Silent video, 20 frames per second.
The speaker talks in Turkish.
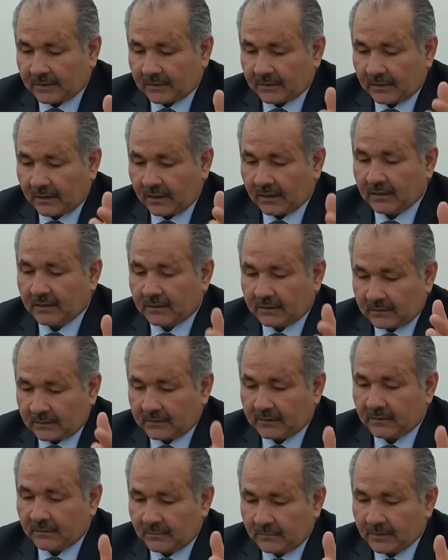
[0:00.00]
Hak
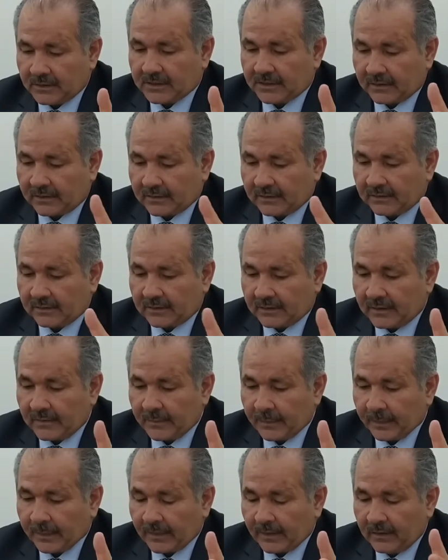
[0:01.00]
bir şekilde
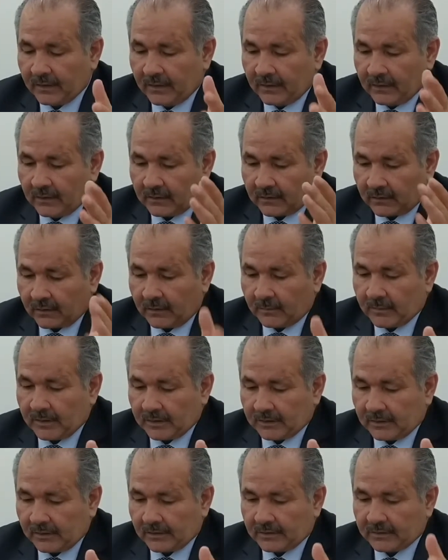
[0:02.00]

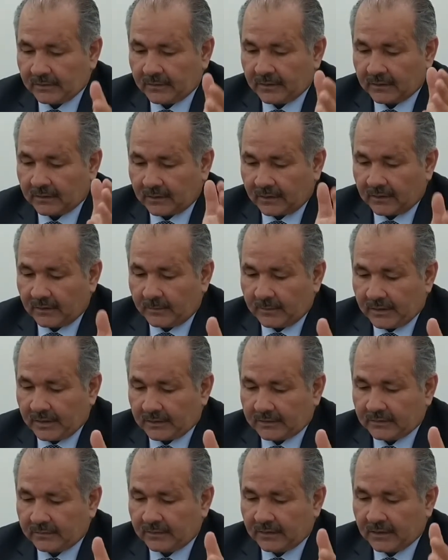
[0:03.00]
Rahmaniyeti var, rahimiyeti
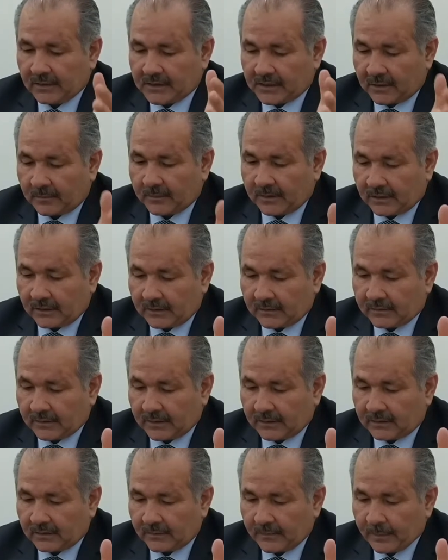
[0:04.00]
var, cemali var.